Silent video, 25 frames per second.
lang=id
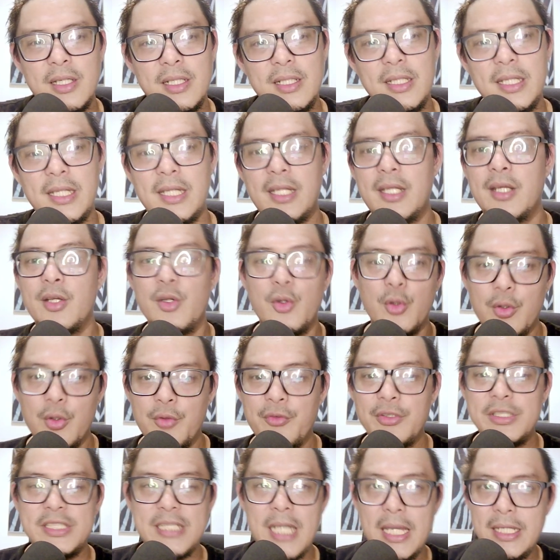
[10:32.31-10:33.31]
nih
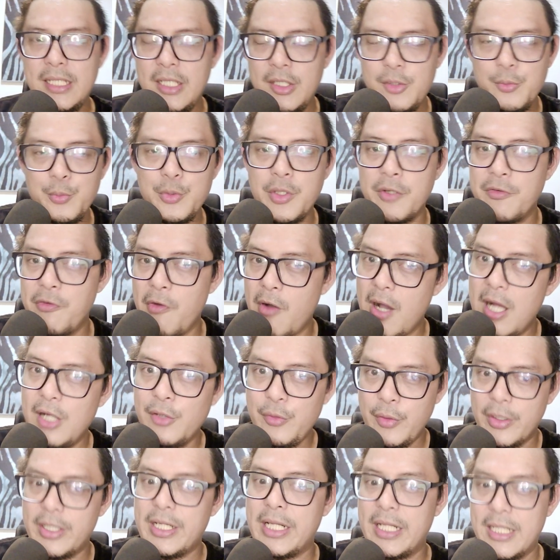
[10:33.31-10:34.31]
Shiny itu punya vokal
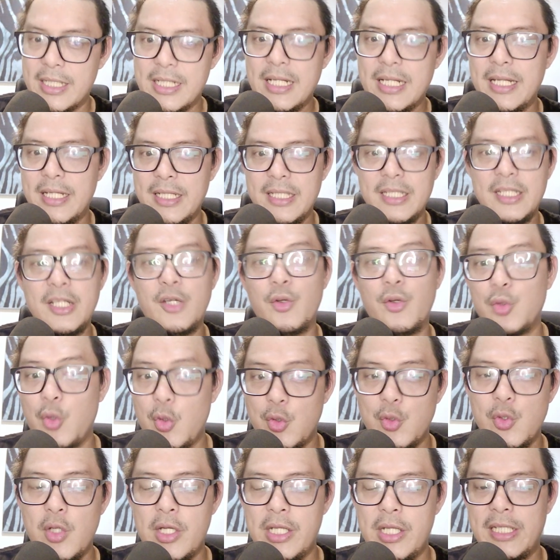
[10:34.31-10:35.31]
yang keren-keren di gue
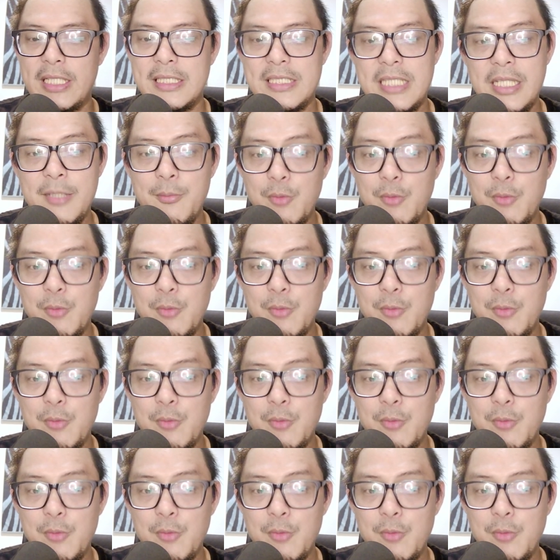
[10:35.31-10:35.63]
tonjolin gitu.